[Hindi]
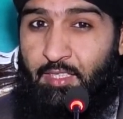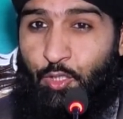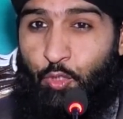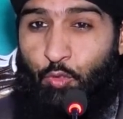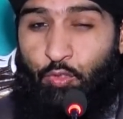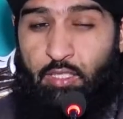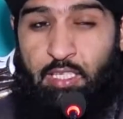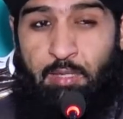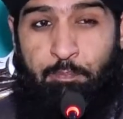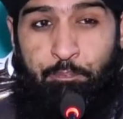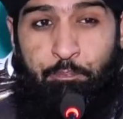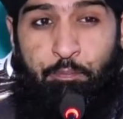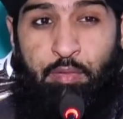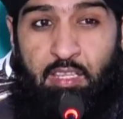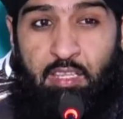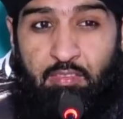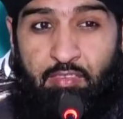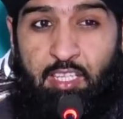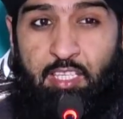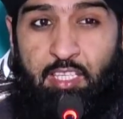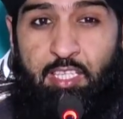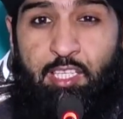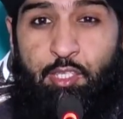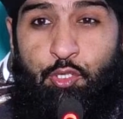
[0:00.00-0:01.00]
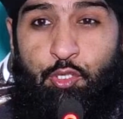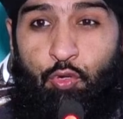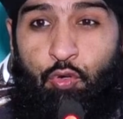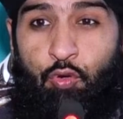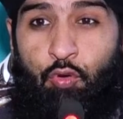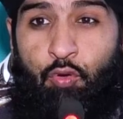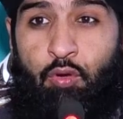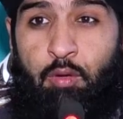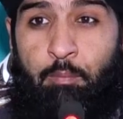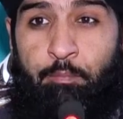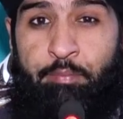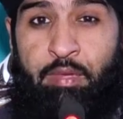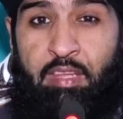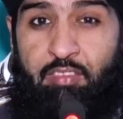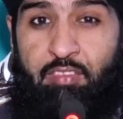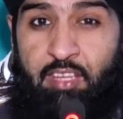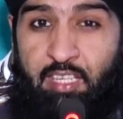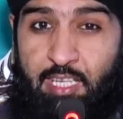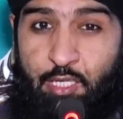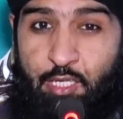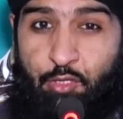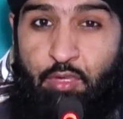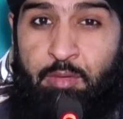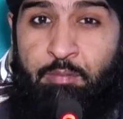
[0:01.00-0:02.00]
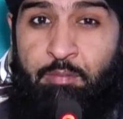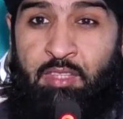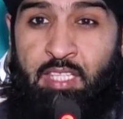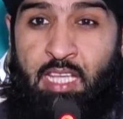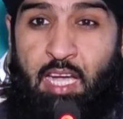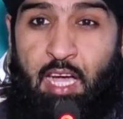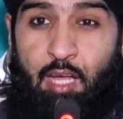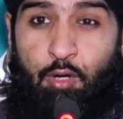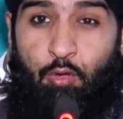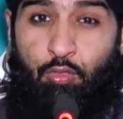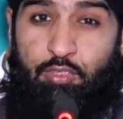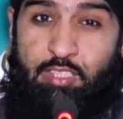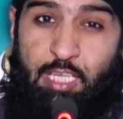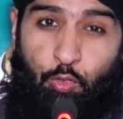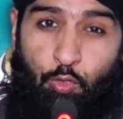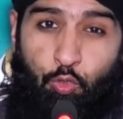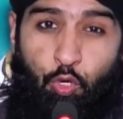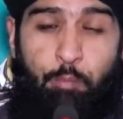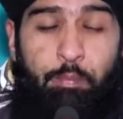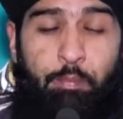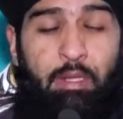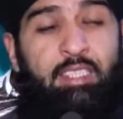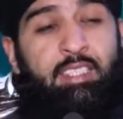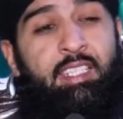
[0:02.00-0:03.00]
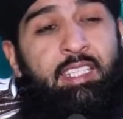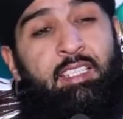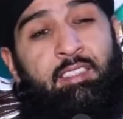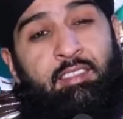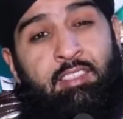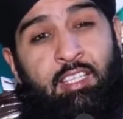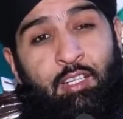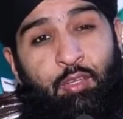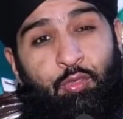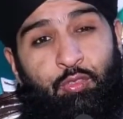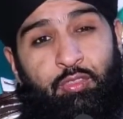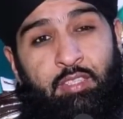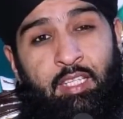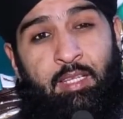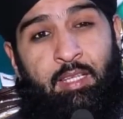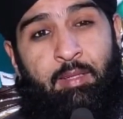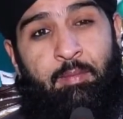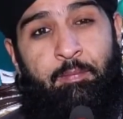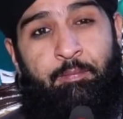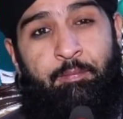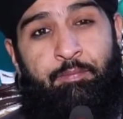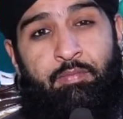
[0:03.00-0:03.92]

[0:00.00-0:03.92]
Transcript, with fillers: क्योंकि बीवी की जो बीवी का जो इम्तिहान होता है गुर्बत के अंदर होता है